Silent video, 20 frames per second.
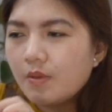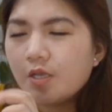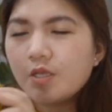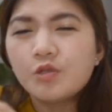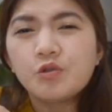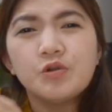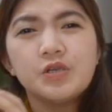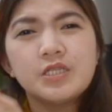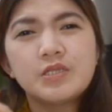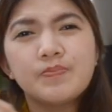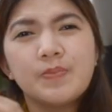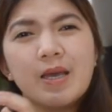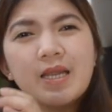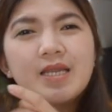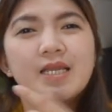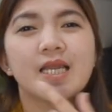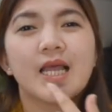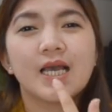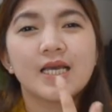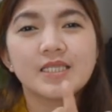ito is
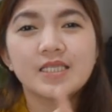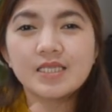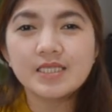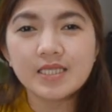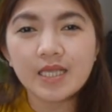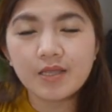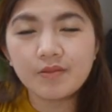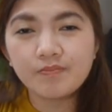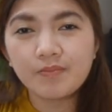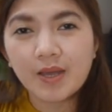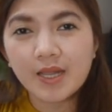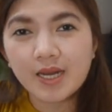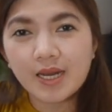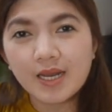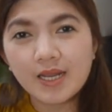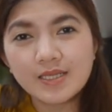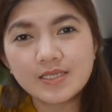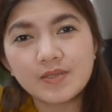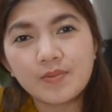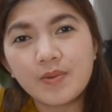para naka-design para
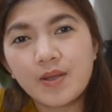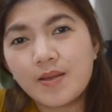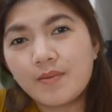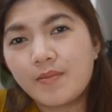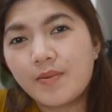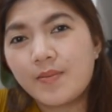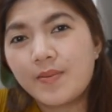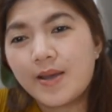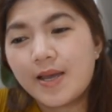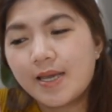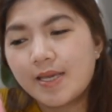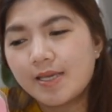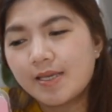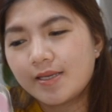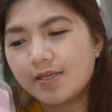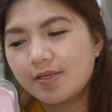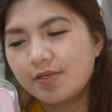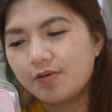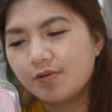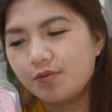lang sa mga babae.
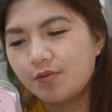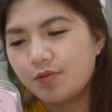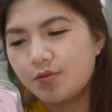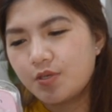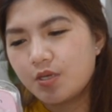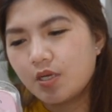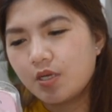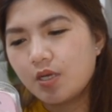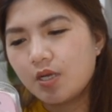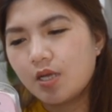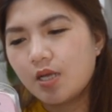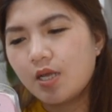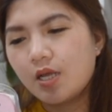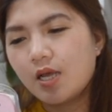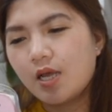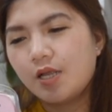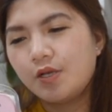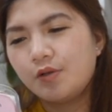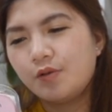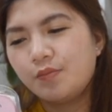Yung
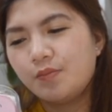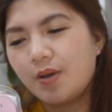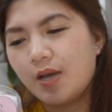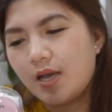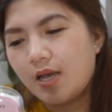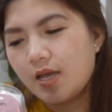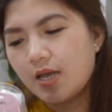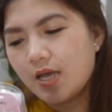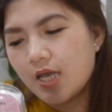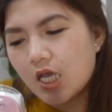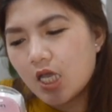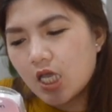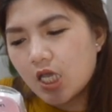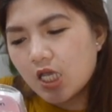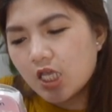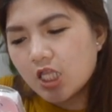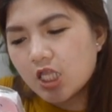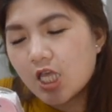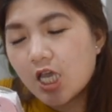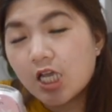ano ba,
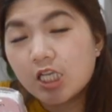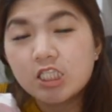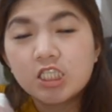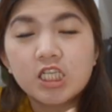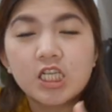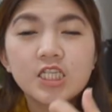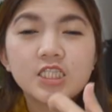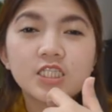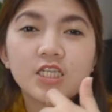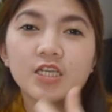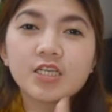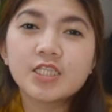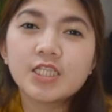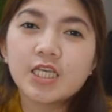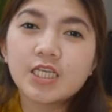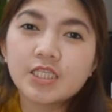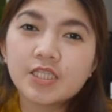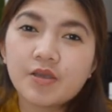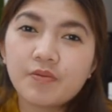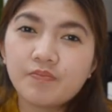na check
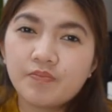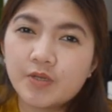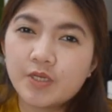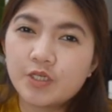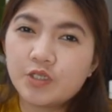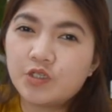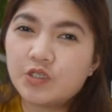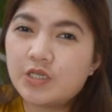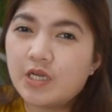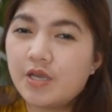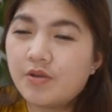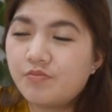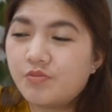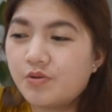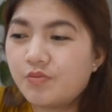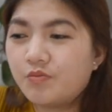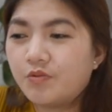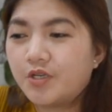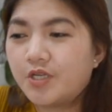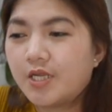ng temperature
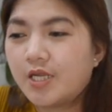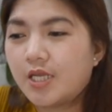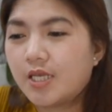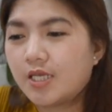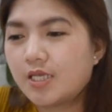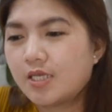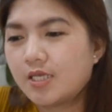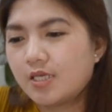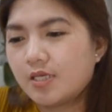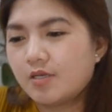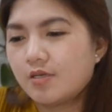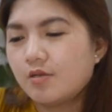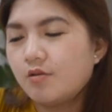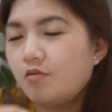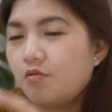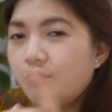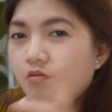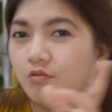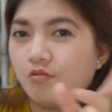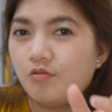every morning
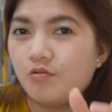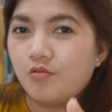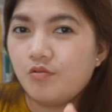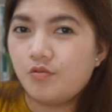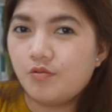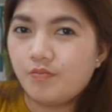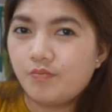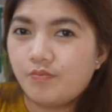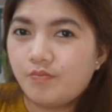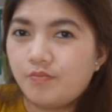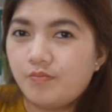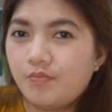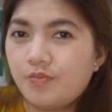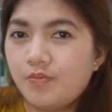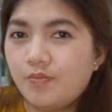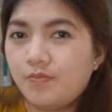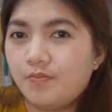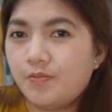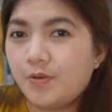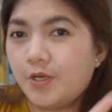kung
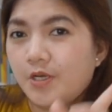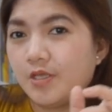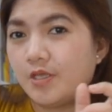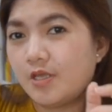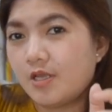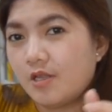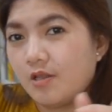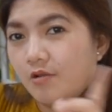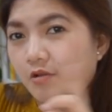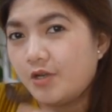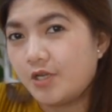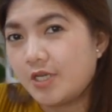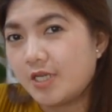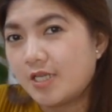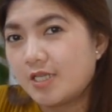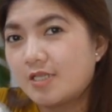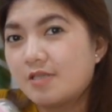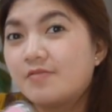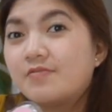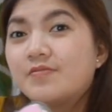fertile or
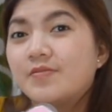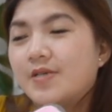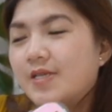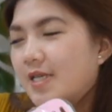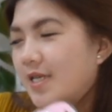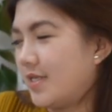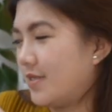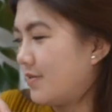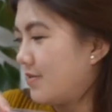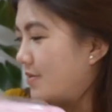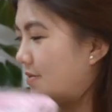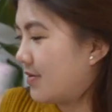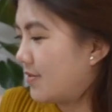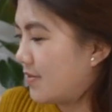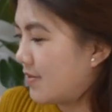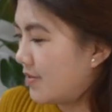not, yung ganun.